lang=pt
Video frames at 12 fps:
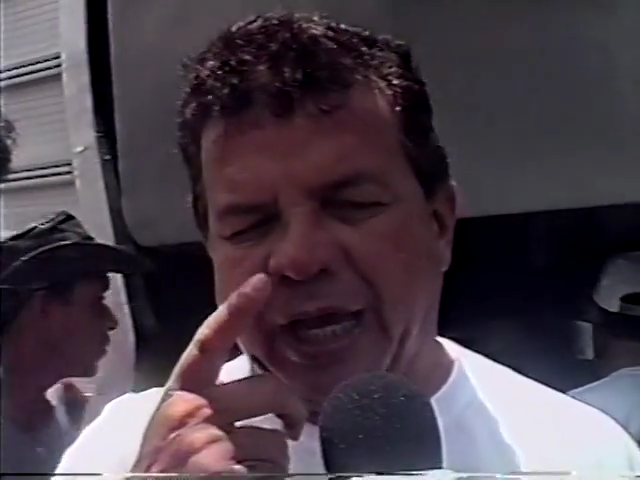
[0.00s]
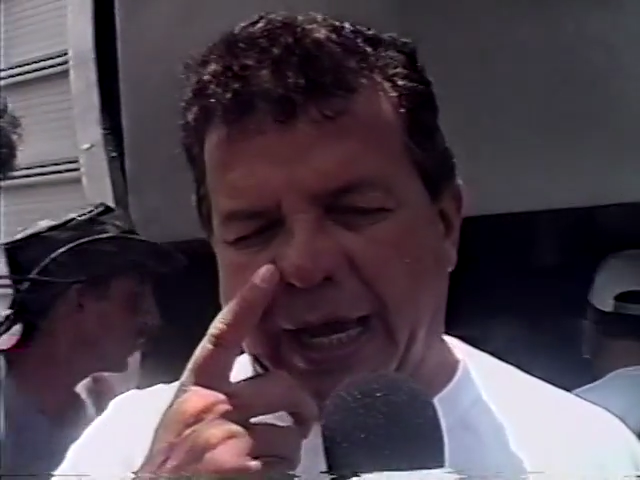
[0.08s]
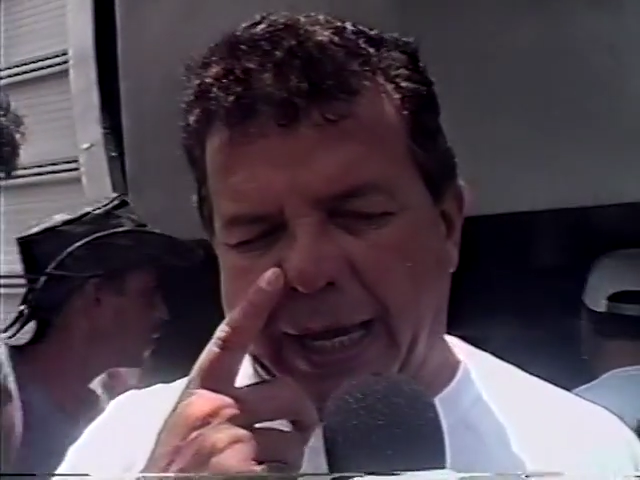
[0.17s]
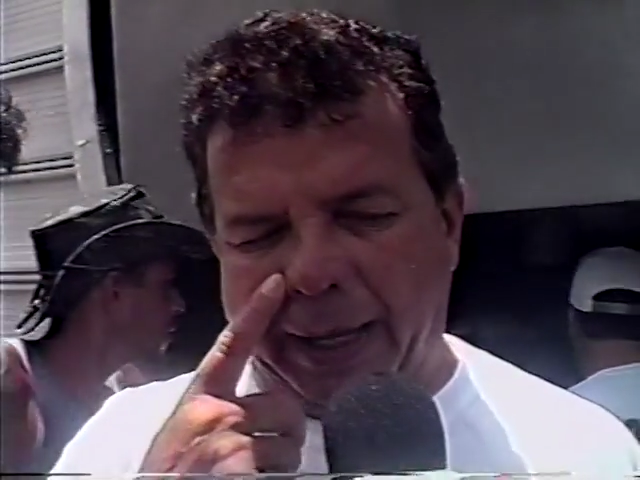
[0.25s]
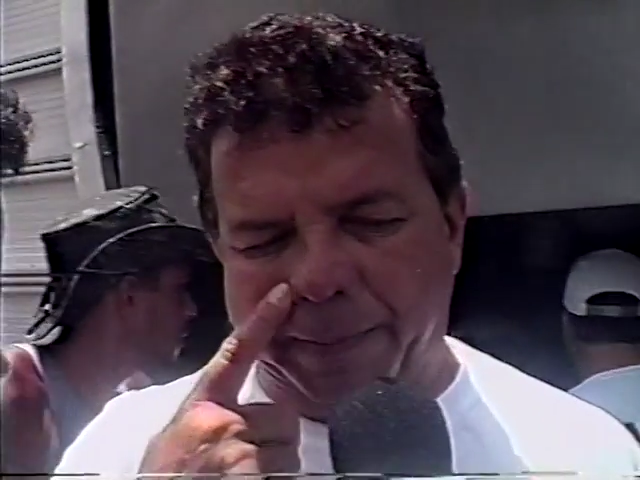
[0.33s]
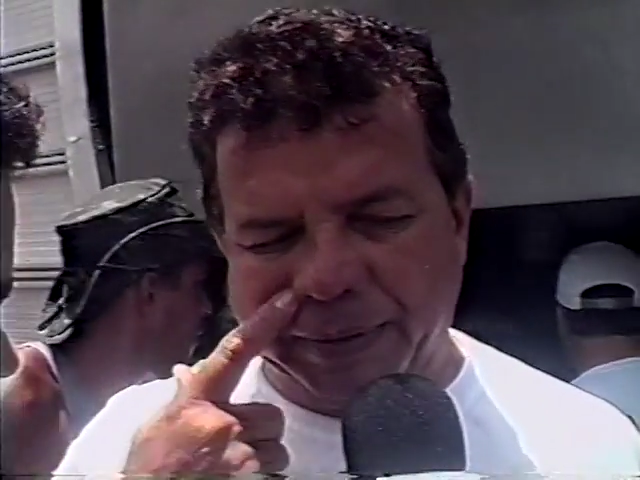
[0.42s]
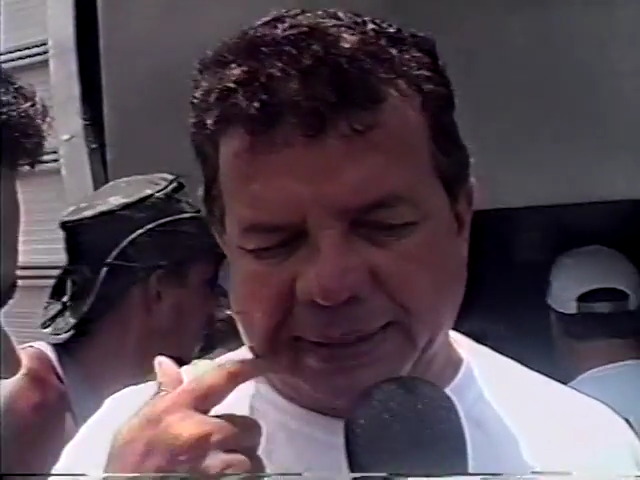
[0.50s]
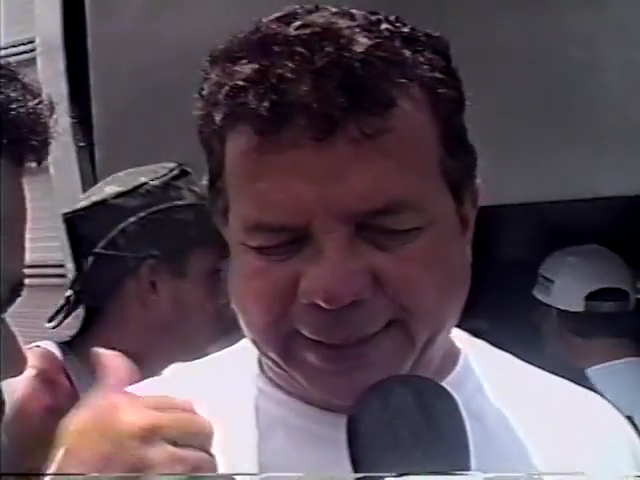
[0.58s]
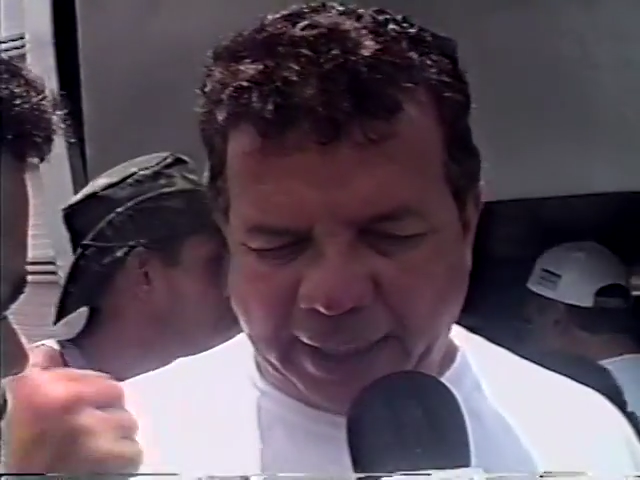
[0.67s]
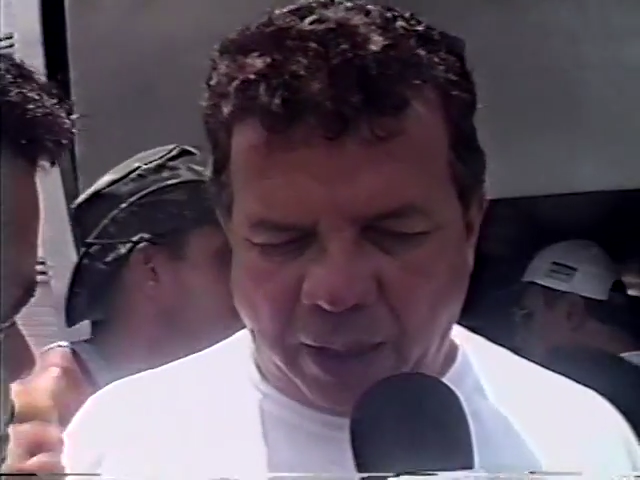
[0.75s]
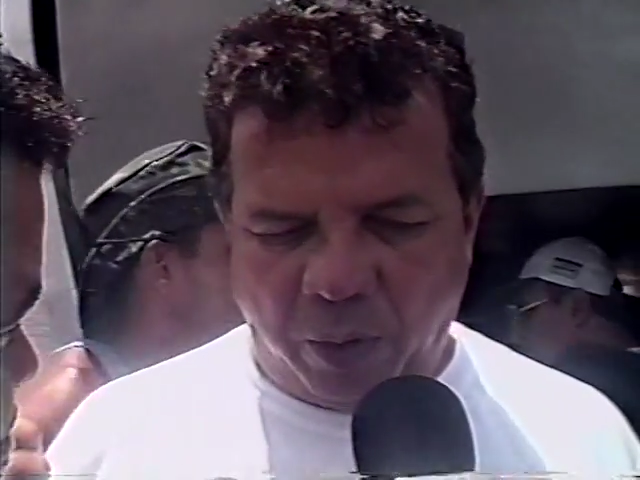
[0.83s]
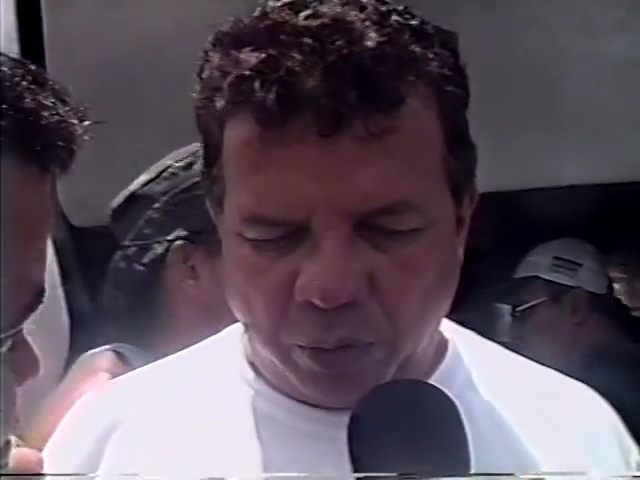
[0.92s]
a
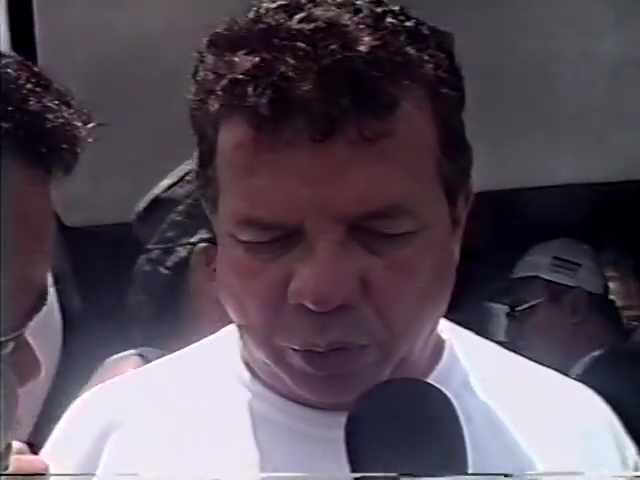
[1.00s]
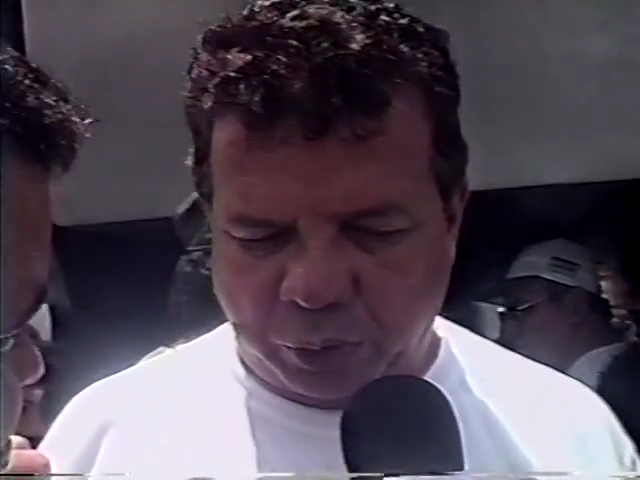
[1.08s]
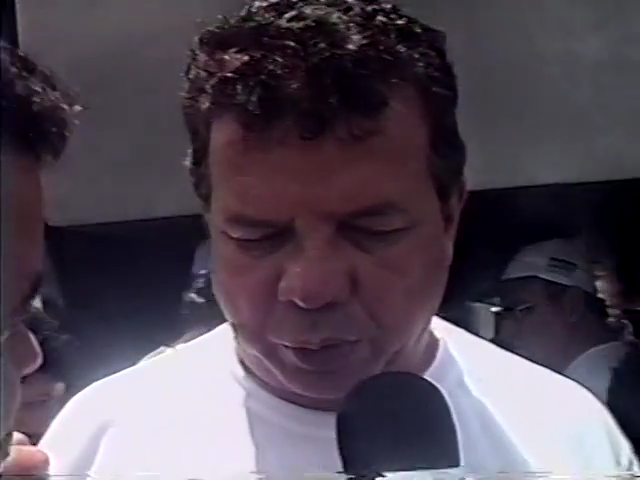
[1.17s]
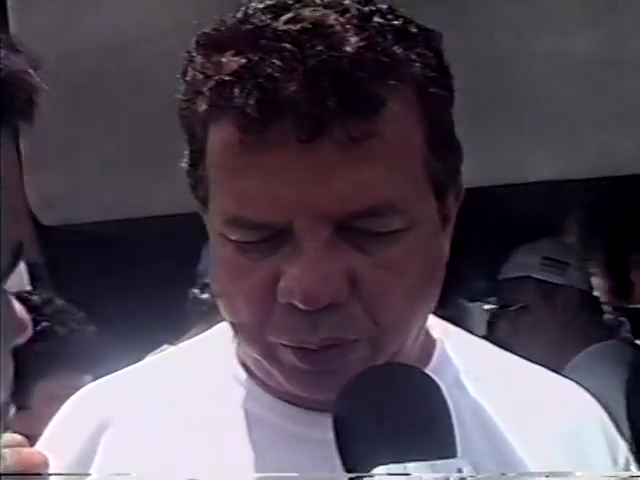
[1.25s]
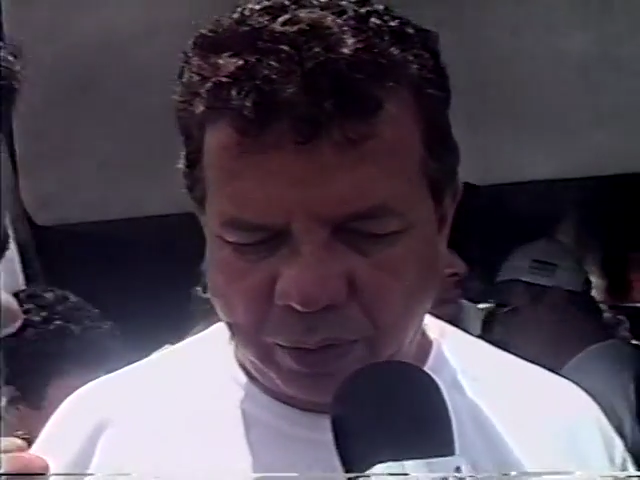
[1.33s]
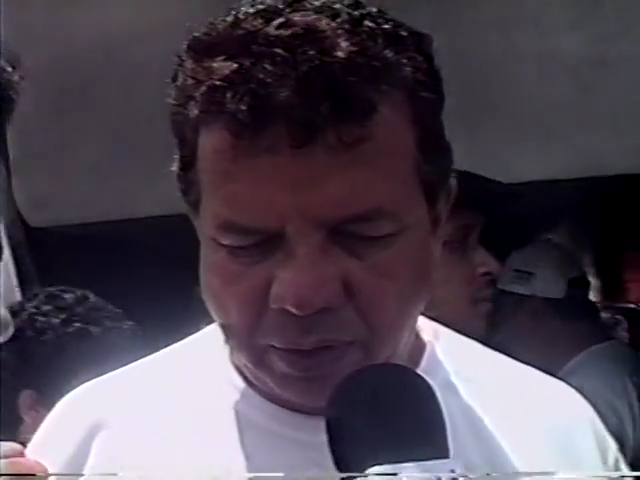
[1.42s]
Pisserros